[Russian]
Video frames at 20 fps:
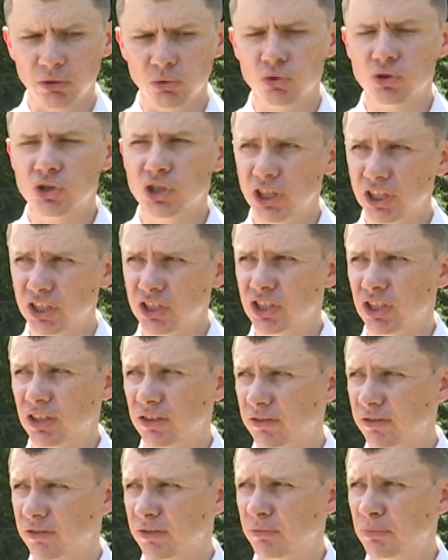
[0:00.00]
и у женщин,
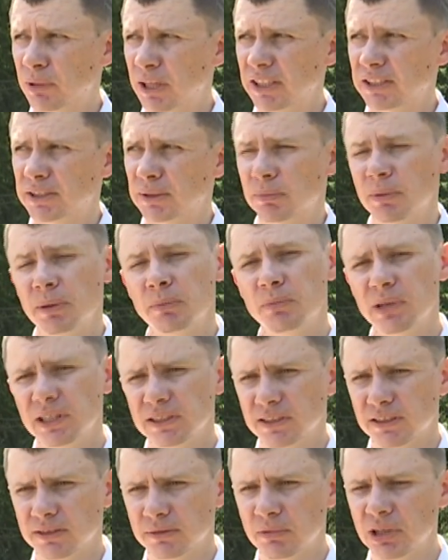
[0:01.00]
в принципе,
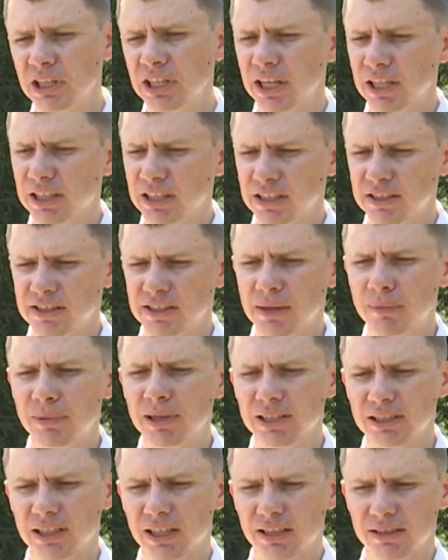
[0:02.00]
без изменений
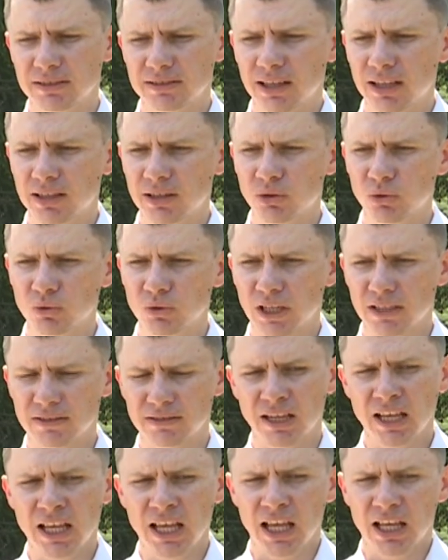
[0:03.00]
Землин Александр у нас
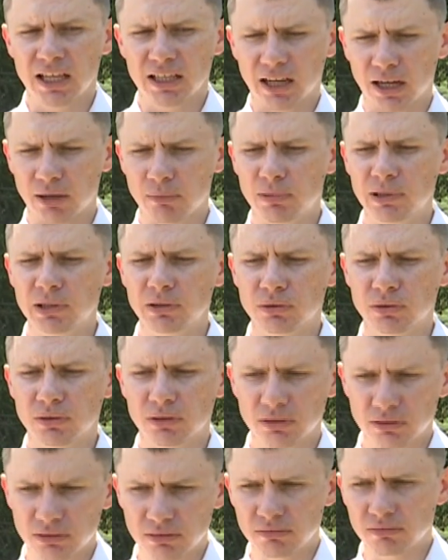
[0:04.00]
как был
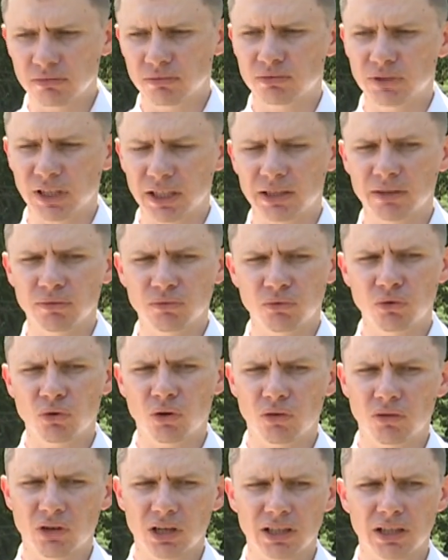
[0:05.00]
таким
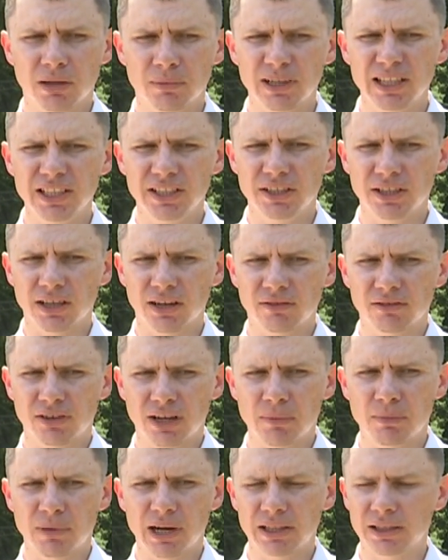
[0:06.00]
форвардом, лидером в
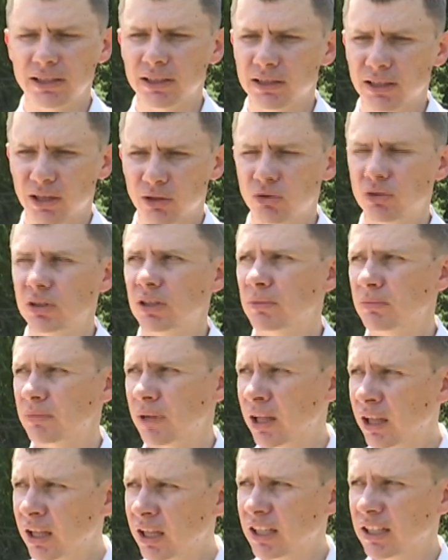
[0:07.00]
команде, так он им
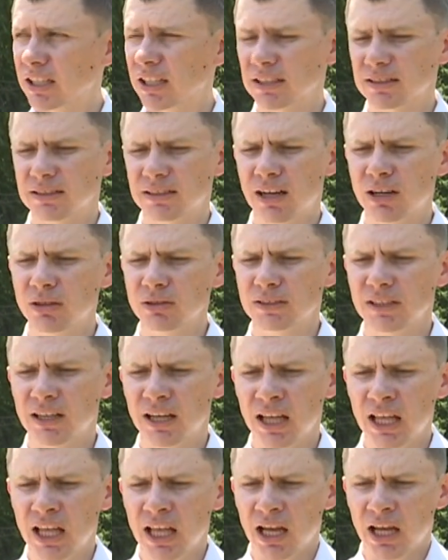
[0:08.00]
и
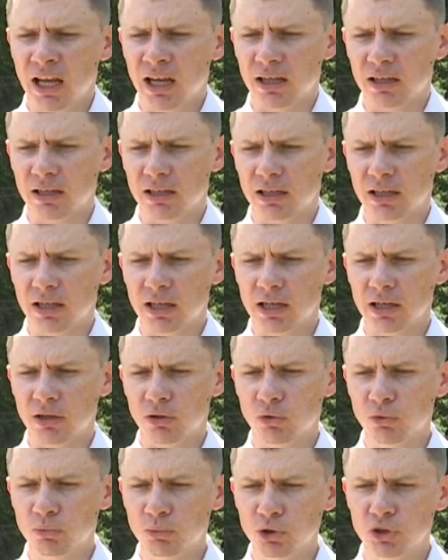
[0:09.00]
остался. А,
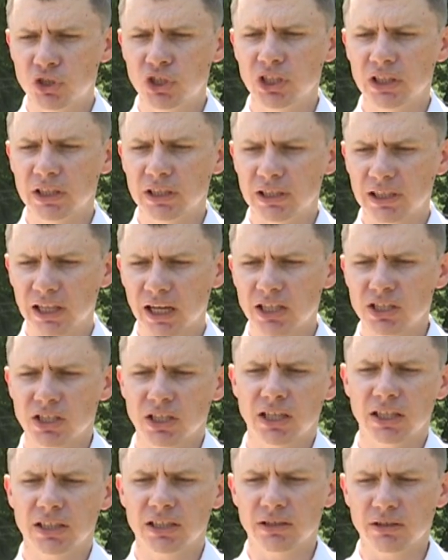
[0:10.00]
у мужчин также
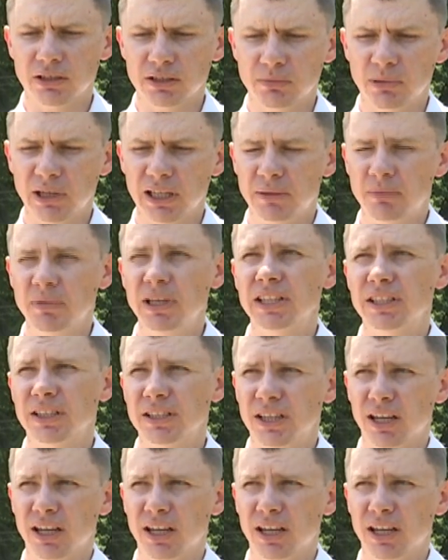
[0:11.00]
хотелось бы отметить